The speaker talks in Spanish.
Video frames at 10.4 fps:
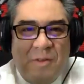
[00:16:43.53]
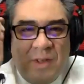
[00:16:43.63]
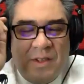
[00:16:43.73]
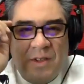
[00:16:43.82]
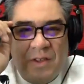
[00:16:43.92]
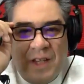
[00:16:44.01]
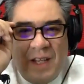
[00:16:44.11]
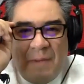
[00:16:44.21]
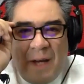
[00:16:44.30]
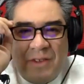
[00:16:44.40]
What do you
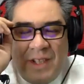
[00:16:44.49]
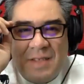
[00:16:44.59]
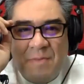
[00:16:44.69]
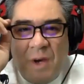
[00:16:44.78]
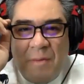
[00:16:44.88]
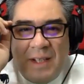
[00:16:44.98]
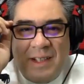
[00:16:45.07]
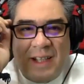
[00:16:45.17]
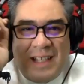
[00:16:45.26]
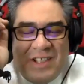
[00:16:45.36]
think about this
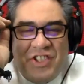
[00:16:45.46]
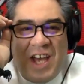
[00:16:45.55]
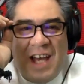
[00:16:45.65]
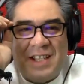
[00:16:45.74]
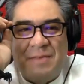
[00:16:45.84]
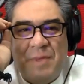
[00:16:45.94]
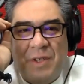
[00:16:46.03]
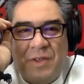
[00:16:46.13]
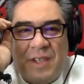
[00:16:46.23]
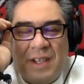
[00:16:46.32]
moment in jazz
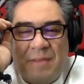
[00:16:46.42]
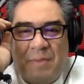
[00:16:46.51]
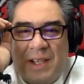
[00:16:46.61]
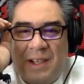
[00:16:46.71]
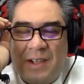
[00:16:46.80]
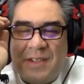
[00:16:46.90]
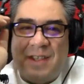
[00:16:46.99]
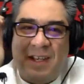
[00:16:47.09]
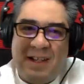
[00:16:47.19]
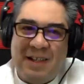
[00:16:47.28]
music
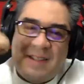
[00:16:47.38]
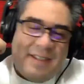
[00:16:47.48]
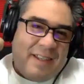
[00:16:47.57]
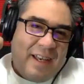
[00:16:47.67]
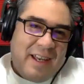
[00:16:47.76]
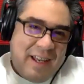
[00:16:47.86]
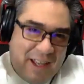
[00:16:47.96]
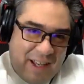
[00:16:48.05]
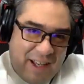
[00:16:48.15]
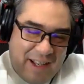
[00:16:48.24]
because it's
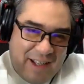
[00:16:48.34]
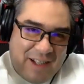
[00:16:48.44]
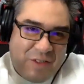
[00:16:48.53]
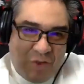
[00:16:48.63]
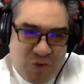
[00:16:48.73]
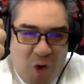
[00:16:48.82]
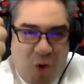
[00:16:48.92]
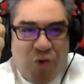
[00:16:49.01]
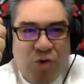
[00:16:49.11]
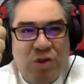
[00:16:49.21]
uh,
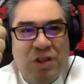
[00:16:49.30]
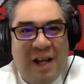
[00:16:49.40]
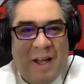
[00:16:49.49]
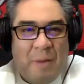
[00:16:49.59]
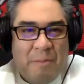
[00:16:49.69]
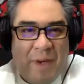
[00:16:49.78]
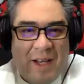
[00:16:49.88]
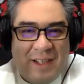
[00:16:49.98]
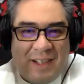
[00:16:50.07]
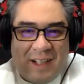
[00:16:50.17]

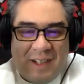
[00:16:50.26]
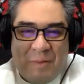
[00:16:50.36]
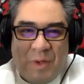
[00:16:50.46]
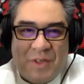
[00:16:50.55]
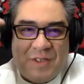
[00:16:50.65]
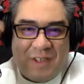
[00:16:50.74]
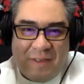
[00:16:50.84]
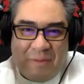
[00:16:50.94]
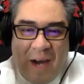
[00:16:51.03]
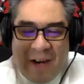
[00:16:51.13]
¿Qué piensas eh, de
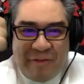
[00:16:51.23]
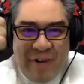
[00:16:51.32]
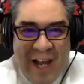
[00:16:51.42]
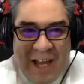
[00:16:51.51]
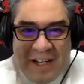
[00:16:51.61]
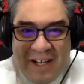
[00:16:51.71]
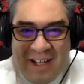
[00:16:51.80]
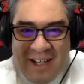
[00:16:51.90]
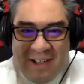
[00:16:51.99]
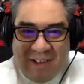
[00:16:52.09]
este momento en el jazz
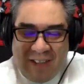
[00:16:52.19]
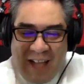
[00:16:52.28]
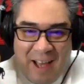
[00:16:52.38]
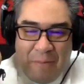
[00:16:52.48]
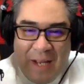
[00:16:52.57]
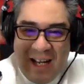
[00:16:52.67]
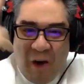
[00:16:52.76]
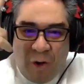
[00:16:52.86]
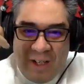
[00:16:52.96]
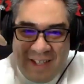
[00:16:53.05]
donde está Soul
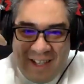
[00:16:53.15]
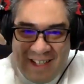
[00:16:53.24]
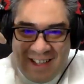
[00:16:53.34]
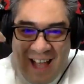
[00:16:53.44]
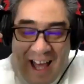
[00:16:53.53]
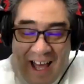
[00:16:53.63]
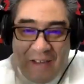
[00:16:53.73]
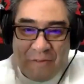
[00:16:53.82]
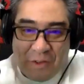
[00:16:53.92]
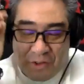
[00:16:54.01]
pero
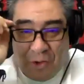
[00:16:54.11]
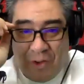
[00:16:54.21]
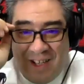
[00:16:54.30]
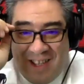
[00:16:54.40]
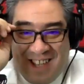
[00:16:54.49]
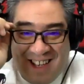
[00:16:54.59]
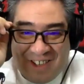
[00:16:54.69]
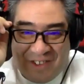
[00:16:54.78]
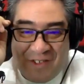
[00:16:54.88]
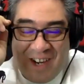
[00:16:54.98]
también la vida de Mark
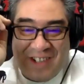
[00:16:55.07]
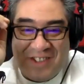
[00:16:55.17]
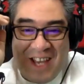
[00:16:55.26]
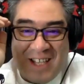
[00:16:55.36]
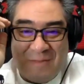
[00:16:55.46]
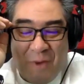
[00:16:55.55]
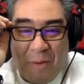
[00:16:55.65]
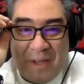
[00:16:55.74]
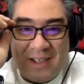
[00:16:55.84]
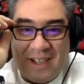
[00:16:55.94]
Rainey y la
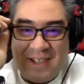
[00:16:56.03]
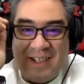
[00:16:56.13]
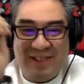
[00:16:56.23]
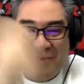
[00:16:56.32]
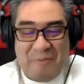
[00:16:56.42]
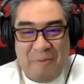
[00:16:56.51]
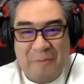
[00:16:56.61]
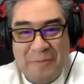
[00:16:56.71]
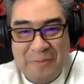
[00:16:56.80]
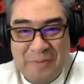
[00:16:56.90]
vida de Billie Holiday?
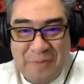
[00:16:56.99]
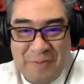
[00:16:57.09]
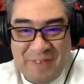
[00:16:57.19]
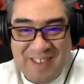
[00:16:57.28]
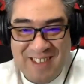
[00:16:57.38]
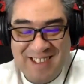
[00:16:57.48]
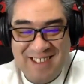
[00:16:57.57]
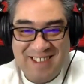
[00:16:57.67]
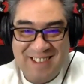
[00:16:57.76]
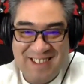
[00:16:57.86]
Es un gran momento, ¿no
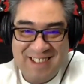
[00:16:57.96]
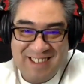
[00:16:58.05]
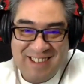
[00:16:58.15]
crees?